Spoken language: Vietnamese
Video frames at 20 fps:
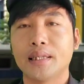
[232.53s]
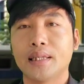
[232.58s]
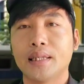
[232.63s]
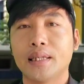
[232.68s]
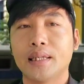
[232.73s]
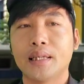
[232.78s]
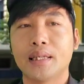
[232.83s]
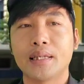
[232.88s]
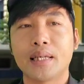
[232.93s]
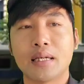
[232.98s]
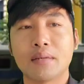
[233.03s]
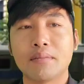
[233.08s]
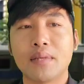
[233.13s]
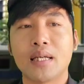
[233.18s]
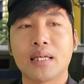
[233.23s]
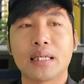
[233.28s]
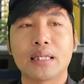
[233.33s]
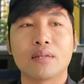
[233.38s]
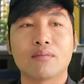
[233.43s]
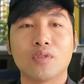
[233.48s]
à, đặc
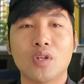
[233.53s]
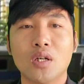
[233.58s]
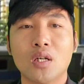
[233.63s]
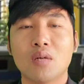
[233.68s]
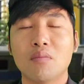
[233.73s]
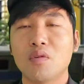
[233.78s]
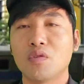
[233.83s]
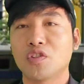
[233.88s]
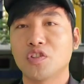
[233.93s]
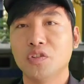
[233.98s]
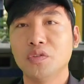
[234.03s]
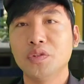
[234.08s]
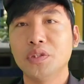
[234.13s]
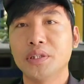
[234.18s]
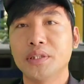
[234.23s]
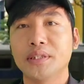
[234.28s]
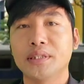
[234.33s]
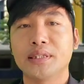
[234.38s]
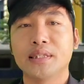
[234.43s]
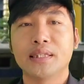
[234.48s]
biệt thì trong đó có một số
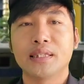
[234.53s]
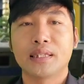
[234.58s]
người